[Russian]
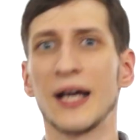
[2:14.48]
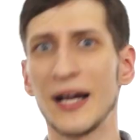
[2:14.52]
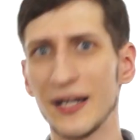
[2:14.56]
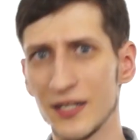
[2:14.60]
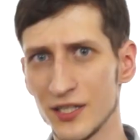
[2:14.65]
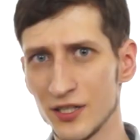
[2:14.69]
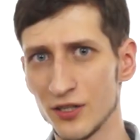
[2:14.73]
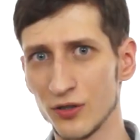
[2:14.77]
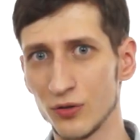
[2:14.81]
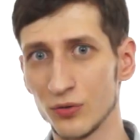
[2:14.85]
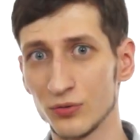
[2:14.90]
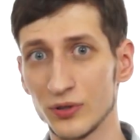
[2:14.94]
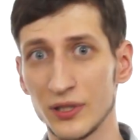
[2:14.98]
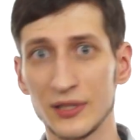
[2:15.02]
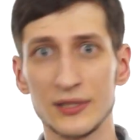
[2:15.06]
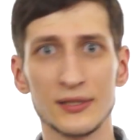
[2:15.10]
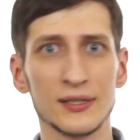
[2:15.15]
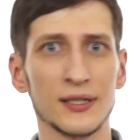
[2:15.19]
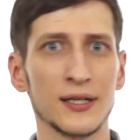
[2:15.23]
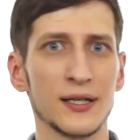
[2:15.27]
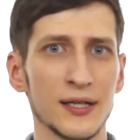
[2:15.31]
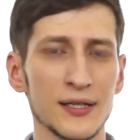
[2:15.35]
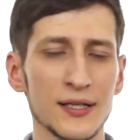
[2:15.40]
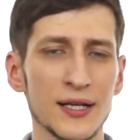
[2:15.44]
Также у нас
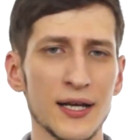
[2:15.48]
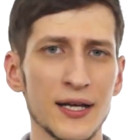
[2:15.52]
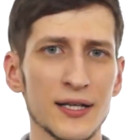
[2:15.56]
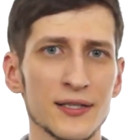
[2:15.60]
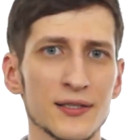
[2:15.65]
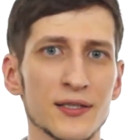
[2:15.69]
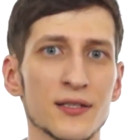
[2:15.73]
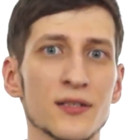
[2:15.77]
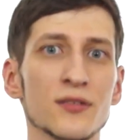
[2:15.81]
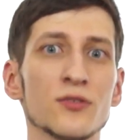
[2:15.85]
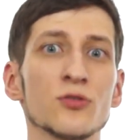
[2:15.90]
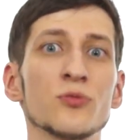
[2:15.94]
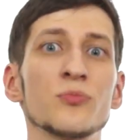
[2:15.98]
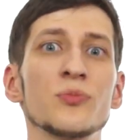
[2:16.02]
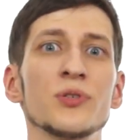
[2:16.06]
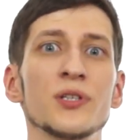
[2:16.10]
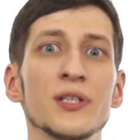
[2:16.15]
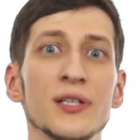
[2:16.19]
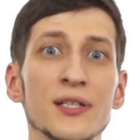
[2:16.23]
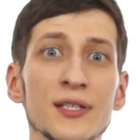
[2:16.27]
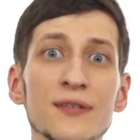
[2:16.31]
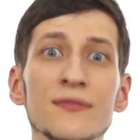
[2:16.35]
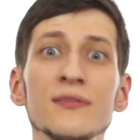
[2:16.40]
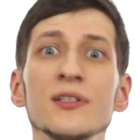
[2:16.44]
сохраняется
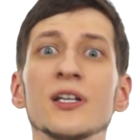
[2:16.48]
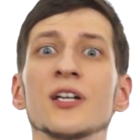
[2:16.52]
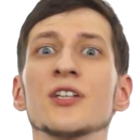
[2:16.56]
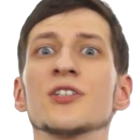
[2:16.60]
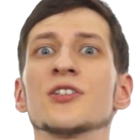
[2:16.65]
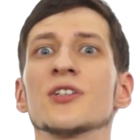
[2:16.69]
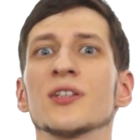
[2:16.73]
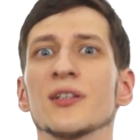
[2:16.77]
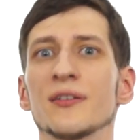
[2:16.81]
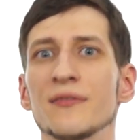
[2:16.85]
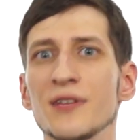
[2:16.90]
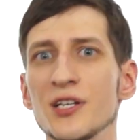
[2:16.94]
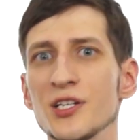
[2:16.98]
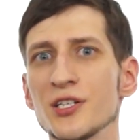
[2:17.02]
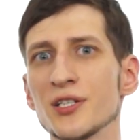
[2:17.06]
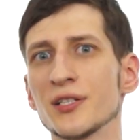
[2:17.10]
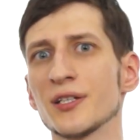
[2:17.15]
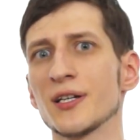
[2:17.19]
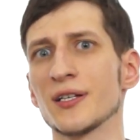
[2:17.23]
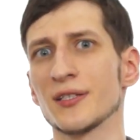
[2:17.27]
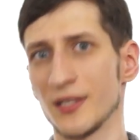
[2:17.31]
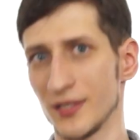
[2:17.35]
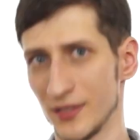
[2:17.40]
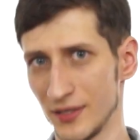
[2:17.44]
субъективная
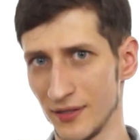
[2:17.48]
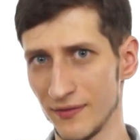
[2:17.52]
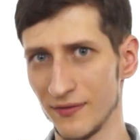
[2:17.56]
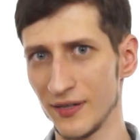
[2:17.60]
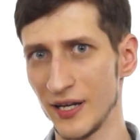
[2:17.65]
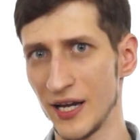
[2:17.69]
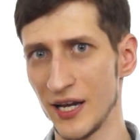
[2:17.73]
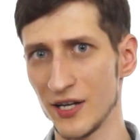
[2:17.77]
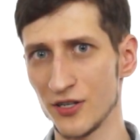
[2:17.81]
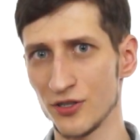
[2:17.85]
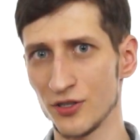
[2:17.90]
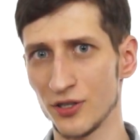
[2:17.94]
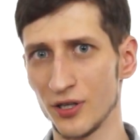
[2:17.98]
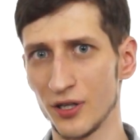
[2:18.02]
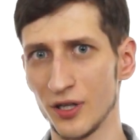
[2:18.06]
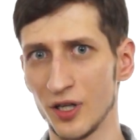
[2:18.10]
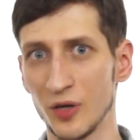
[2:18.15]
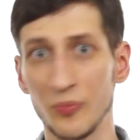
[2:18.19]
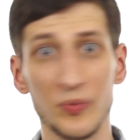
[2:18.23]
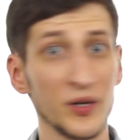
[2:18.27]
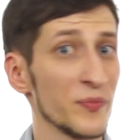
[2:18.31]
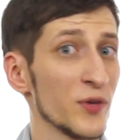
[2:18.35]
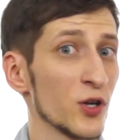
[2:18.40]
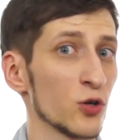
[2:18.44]
человеческая составляющая.
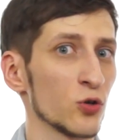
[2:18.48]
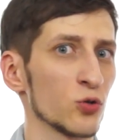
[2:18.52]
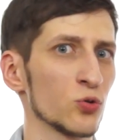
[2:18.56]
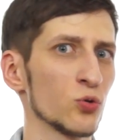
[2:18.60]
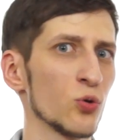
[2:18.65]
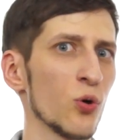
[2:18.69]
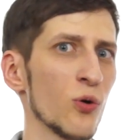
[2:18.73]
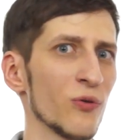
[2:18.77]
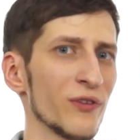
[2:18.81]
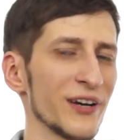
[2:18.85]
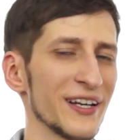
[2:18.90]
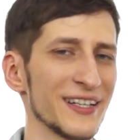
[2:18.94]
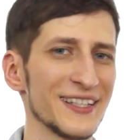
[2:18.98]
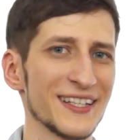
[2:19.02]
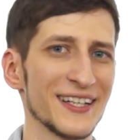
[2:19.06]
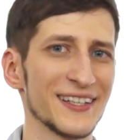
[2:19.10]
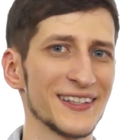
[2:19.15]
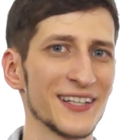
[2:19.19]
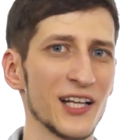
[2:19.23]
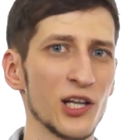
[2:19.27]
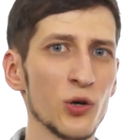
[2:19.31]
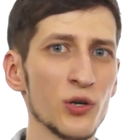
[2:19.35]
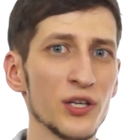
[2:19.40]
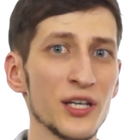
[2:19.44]
К примеру, новая
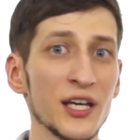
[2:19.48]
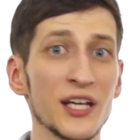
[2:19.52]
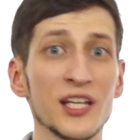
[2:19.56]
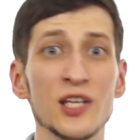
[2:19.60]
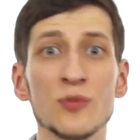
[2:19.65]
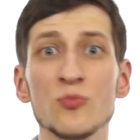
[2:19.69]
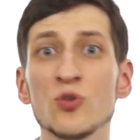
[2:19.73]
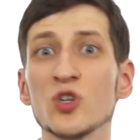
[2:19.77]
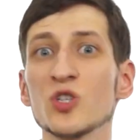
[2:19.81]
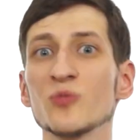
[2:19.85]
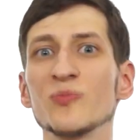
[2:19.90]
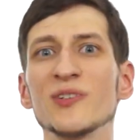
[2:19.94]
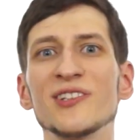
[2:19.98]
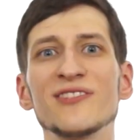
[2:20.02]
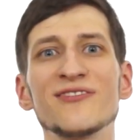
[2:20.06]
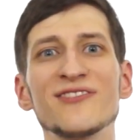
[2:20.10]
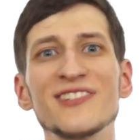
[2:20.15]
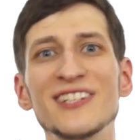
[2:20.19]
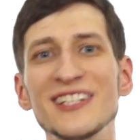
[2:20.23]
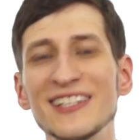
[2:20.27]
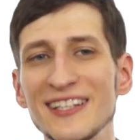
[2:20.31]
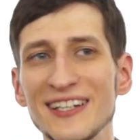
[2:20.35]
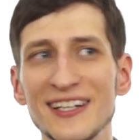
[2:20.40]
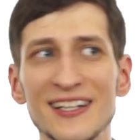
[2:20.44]
технология не может быть
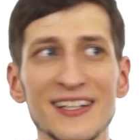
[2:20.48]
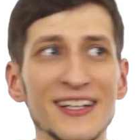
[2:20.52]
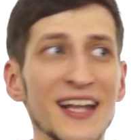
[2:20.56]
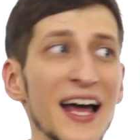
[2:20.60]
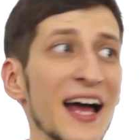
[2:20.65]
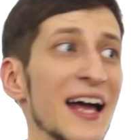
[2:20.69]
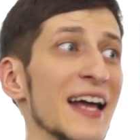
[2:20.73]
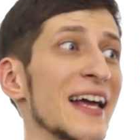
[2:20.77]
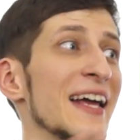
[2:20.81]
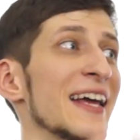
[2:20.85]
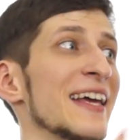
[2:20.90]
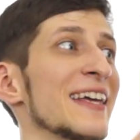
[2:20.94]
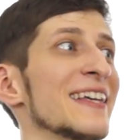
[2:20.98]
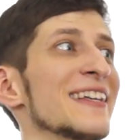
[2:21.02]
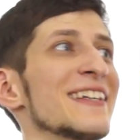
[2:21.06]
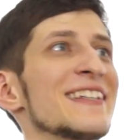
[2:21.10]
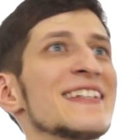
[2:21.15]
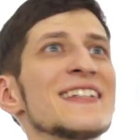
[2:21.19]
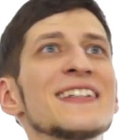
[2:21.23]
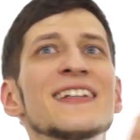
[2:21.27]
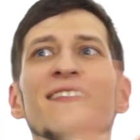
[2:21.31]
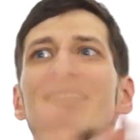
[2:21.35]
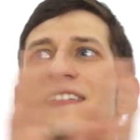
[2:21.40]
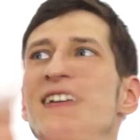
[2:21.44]
внедрена
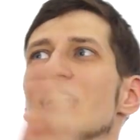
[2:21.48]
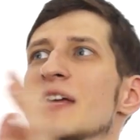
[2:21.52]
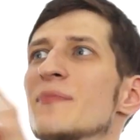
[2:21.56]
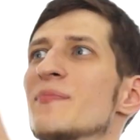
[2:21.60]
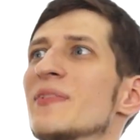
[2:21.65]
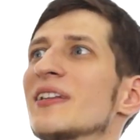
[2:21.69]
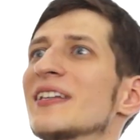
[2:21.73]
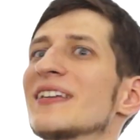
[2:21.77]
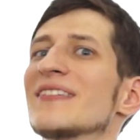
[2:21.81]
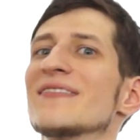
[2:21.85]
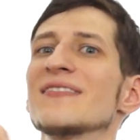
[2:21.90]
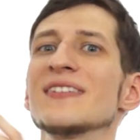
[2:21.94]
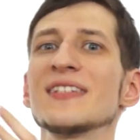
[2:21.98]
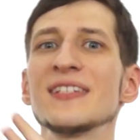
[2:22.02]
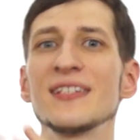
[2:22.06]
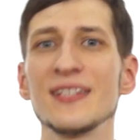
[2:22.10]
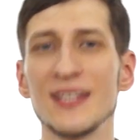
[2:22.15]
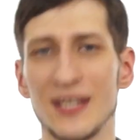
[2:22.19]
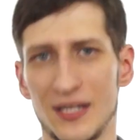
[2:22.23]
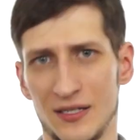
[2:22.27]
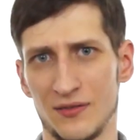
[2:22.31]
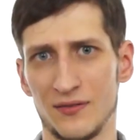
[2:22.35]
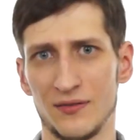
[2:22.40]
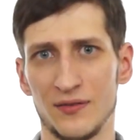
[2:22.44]
единовременно
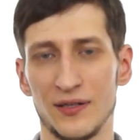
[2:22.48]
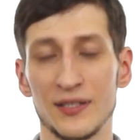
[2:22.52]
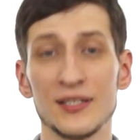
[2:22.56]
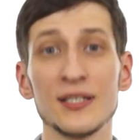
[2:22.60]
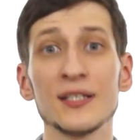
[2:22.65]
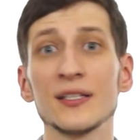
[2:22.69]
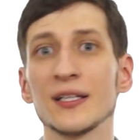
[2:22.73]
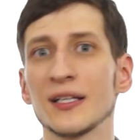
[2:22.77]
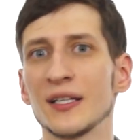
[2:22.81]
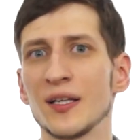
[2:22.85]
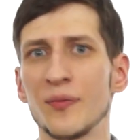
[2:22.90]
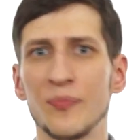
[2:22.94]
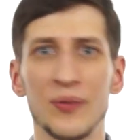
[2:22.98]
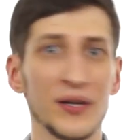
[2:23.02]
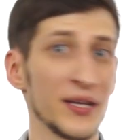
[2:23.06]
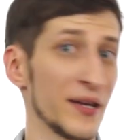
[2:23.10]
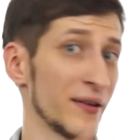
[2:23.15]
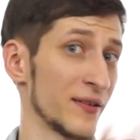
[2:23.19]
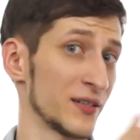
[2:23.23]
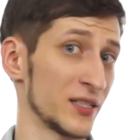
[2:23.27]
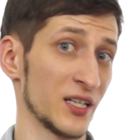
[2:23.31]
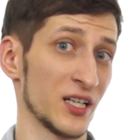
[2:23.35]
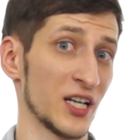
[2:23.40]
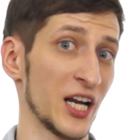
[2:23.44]
везде. Где-то она
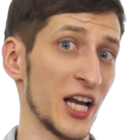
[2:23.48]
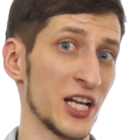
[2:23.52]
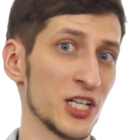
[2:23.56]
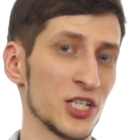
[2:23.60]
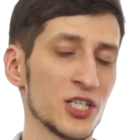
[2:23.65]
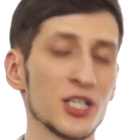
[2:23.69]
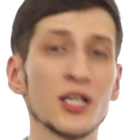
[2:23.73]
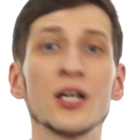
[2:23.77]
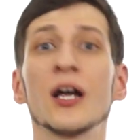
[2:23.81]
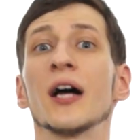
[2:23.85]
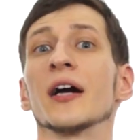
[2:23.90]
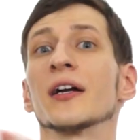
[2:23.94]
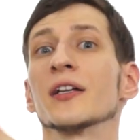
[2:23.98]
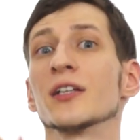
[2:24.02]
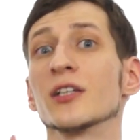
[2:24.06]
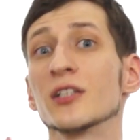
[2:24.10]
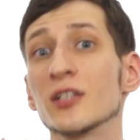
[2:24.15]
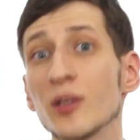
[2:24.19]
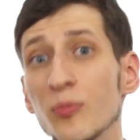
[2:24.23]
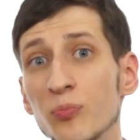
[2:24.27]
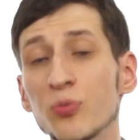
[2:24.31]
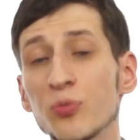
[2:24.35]
появится раньше, а где-то